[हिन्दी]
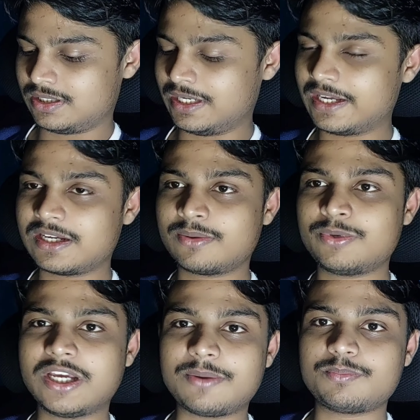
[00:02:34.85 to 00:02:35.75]
लाइक
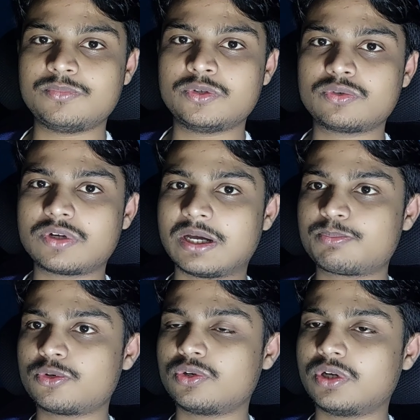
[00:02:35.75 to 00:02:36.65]
अभी आप म्यू का
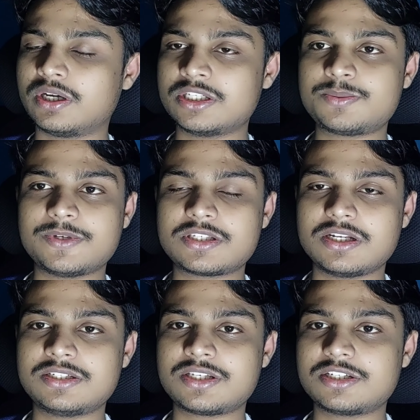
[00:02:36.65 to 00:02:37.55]
आपको
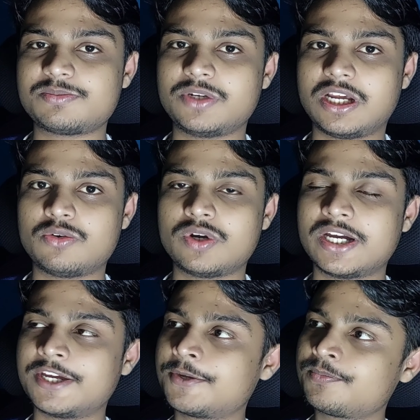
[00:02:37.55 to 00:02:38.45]
स्पेशल रिसर्च मिला हुआ
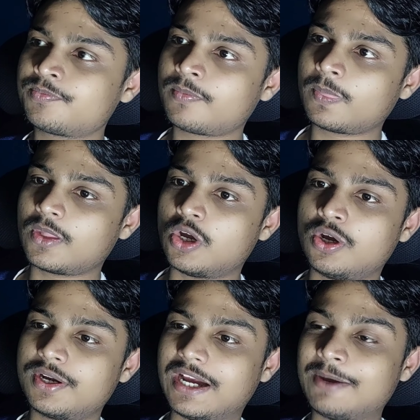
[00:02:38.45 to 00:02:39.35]
है
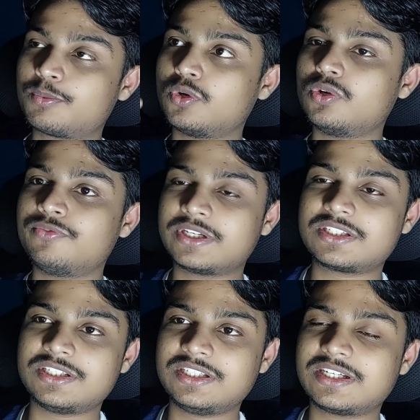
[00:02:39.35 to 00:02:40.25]
और आपको
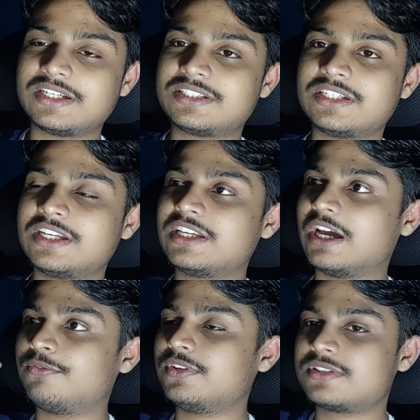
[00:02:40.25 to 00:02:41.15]
विक्टिनी का चाहिए
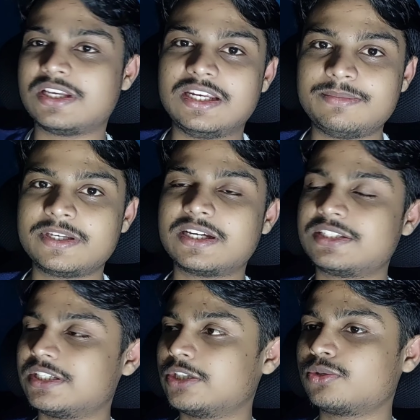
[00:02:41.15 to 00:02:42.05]
या फिर सेलेबी का
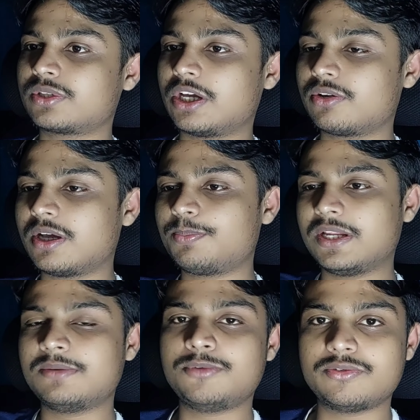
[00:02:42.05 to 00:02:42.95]
चाहिए तो क्या होगा
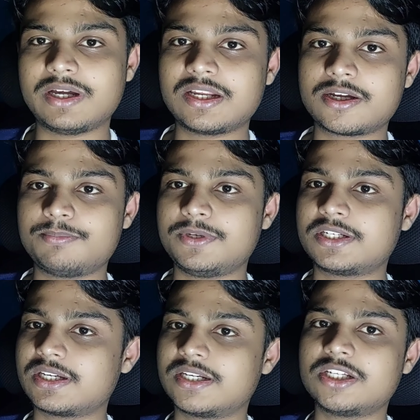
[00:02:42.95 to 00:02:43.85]
पहले म्यू वाला
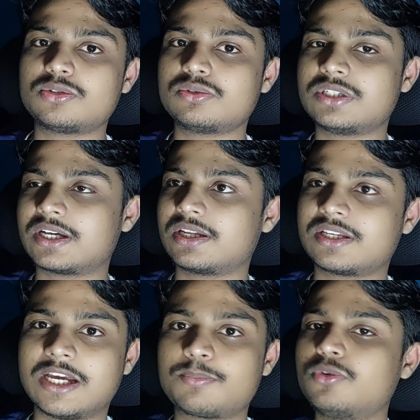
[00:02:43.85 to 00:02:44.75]
कंप्लीट करेंगे तो जा
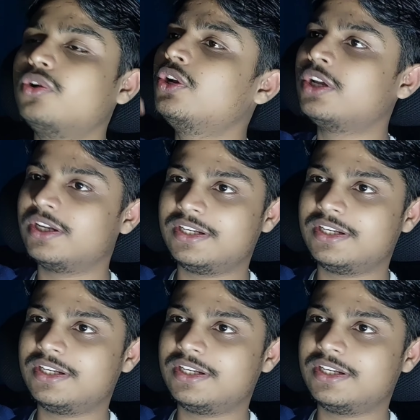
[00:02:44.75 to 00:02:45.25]
करके आपको